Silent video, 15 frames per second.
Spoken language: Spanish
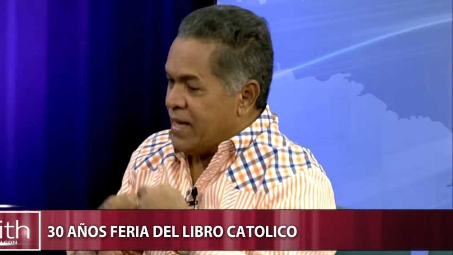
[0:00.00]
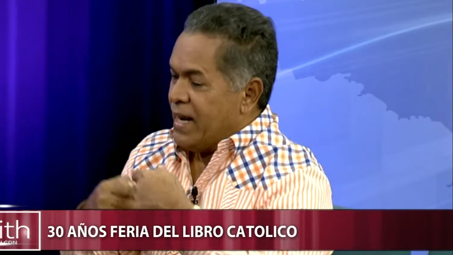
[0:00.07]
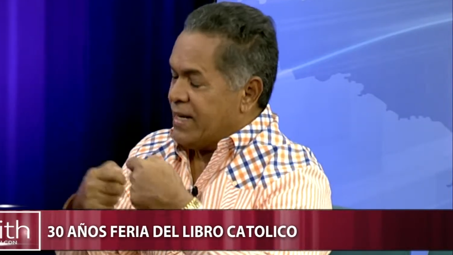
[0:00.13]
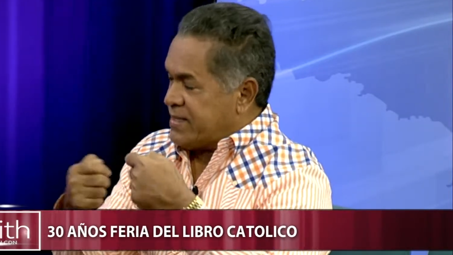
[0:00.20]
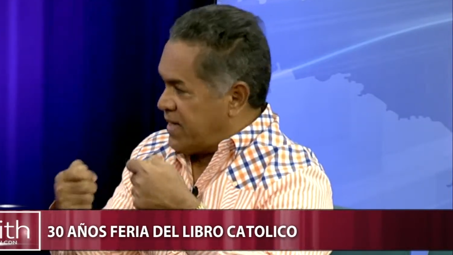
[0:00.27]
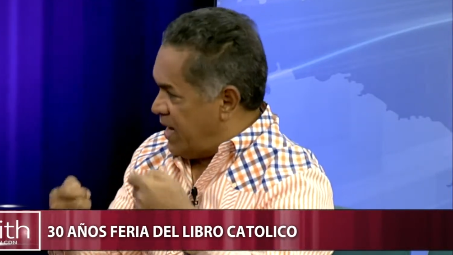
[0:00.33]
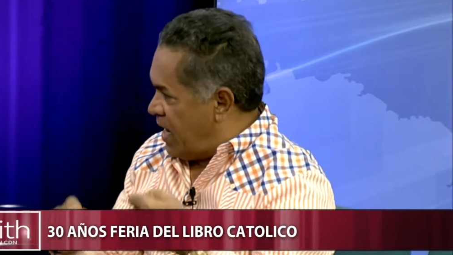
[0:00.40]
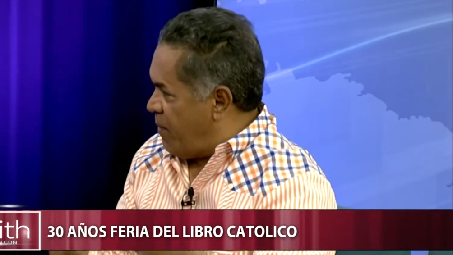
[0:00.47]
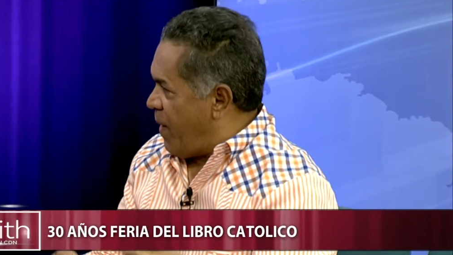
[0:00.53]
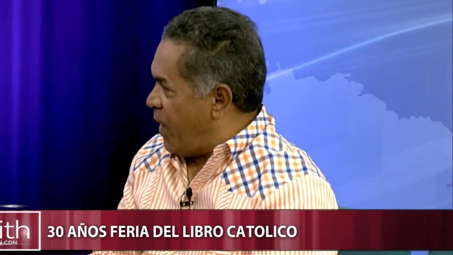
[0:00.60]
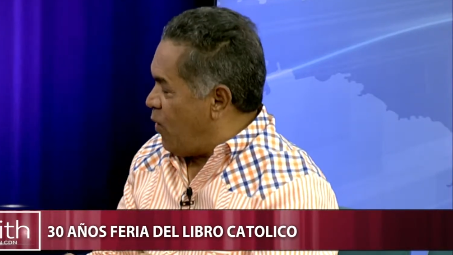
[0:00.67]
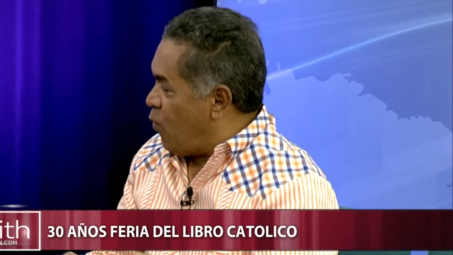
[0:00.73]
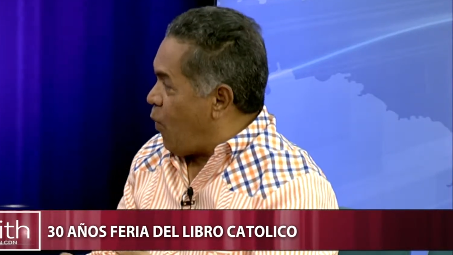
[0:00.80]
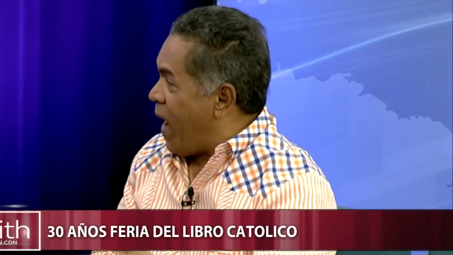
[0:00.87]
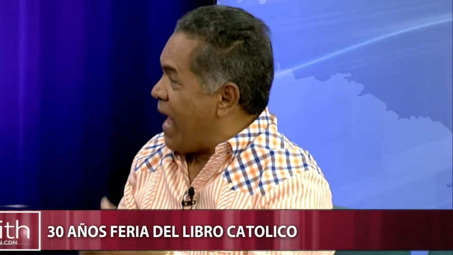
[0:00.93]
se le
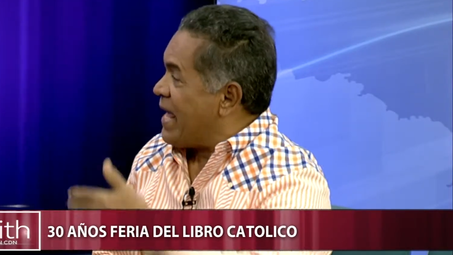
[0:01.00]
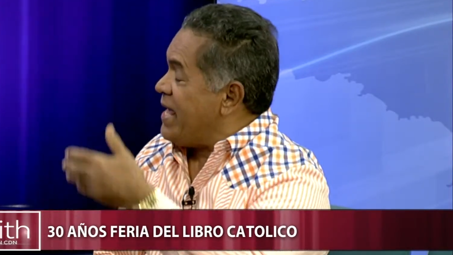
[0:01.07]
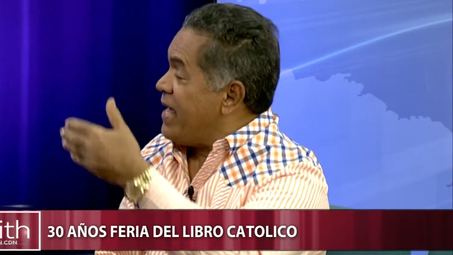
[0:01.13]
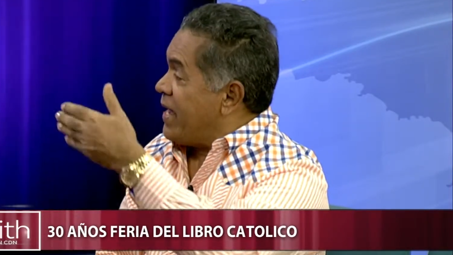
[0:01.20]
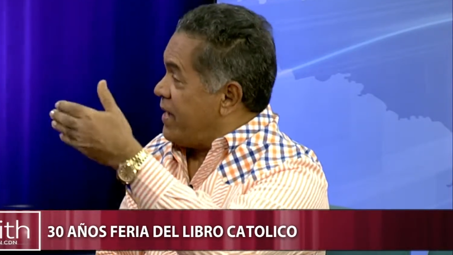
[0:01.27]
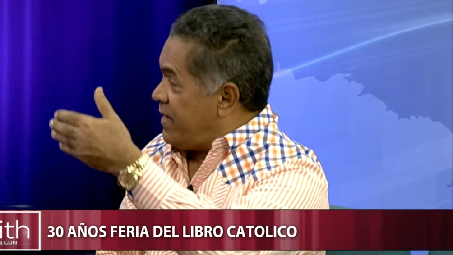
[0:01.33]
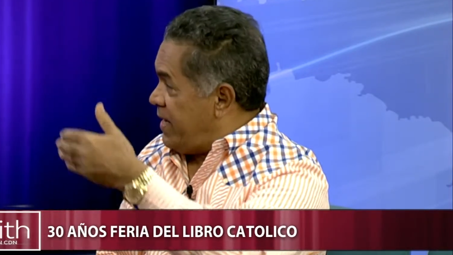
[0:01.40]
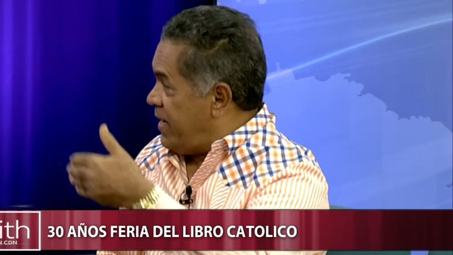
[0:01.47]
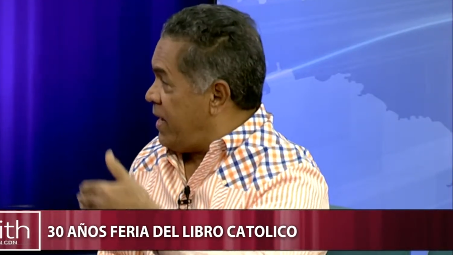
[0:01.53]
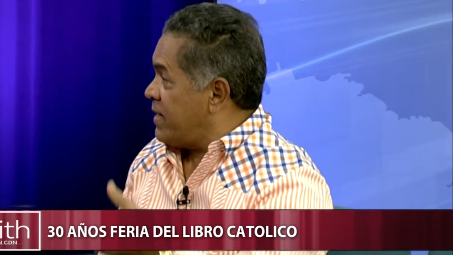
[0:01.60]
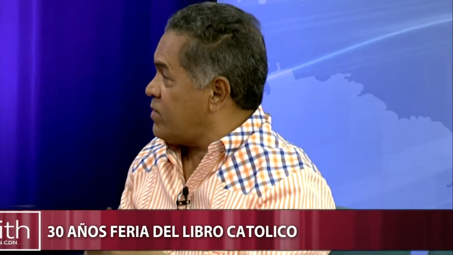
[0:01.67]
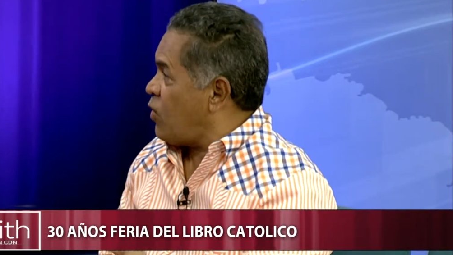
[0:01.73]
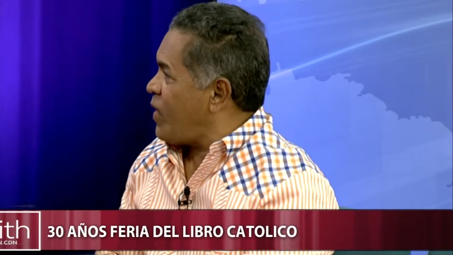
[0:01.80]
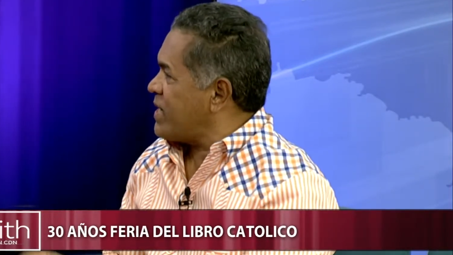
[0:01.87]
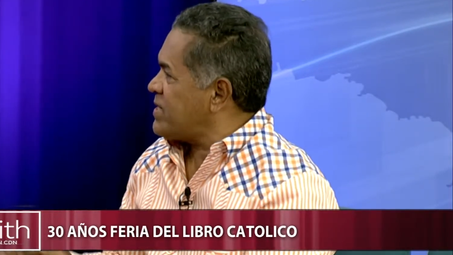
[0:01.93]
evalúa y, y entonces